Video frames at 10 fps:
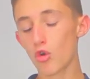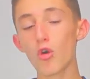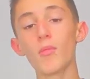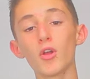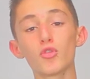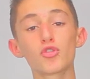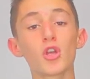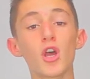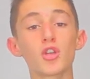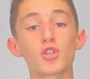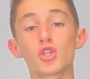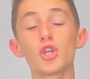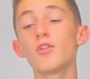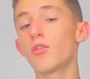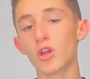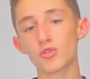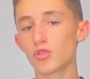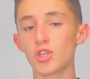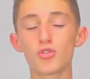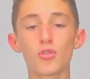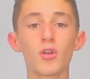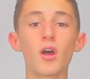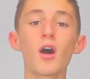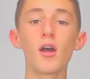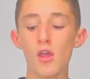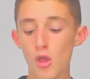commande ça chez voilà ceci cela